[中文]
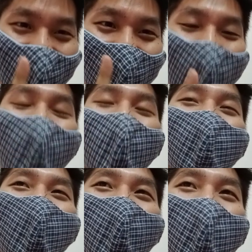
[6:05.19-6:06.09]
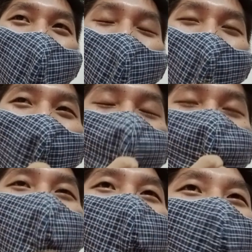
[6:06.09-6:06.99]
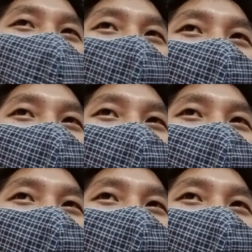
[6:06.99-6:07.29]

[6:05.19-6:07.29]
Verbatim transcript: 你要知道这明白啊，就是你